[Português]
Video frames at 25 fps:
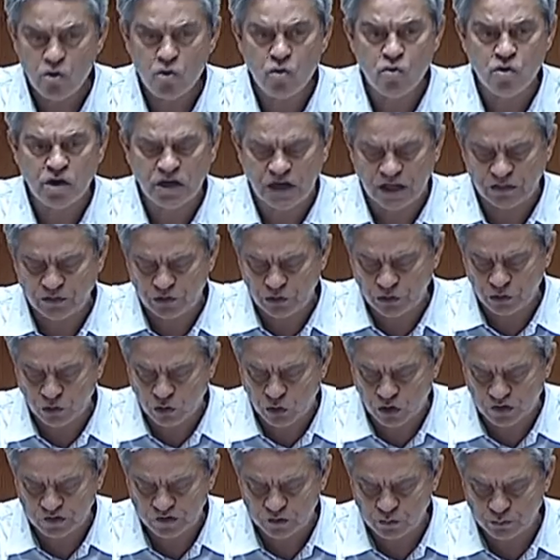um grande
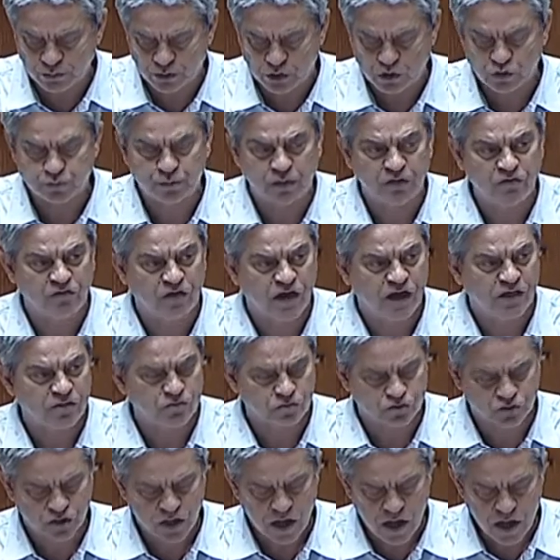negócio para os
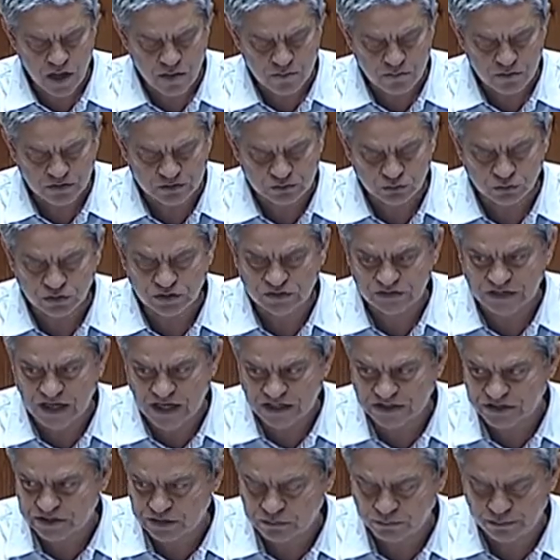privados, mas um
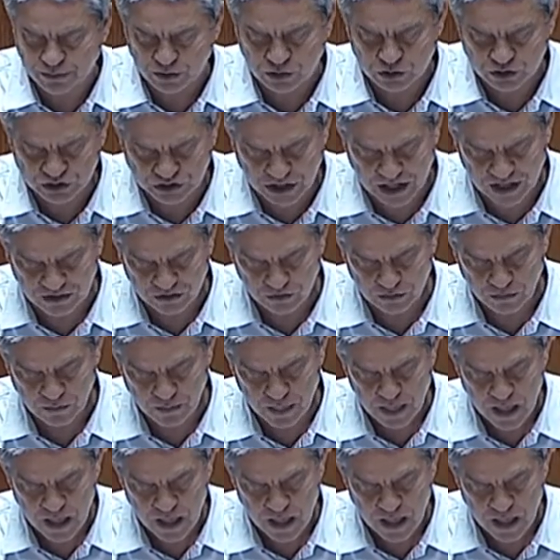desastre para o Estado.